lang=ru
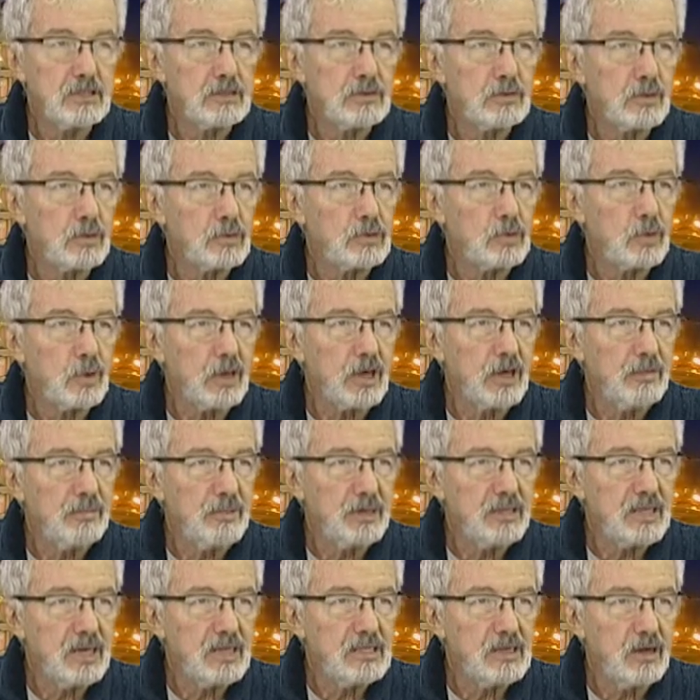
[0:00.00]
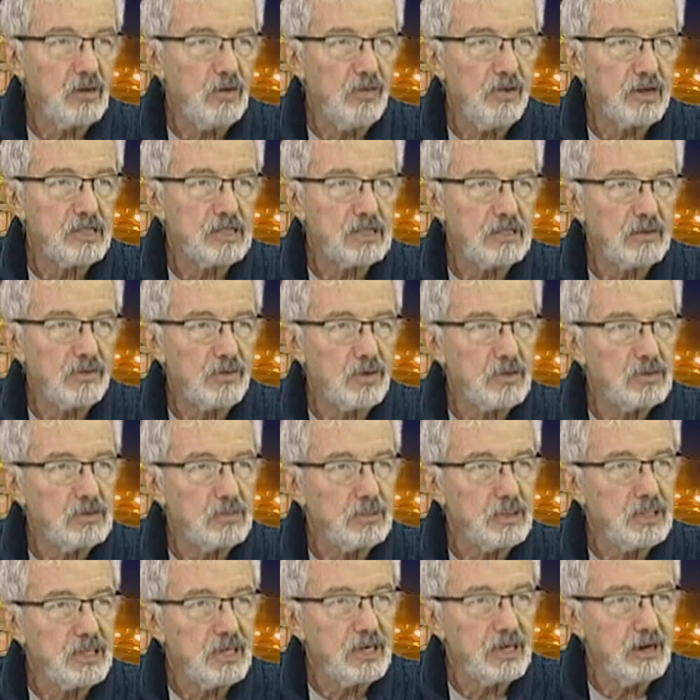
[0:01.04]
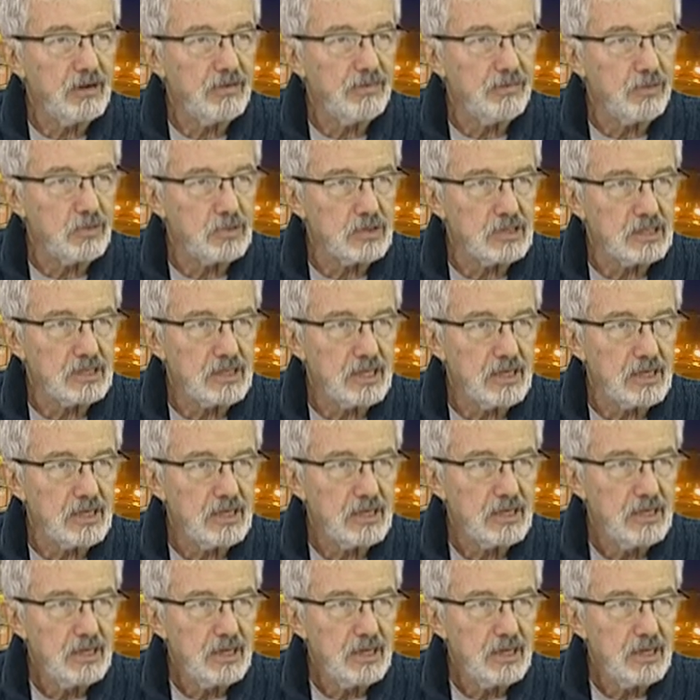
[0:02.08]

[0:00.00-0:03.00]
– это структурное понятие, а у вас это вроде бы некая функция.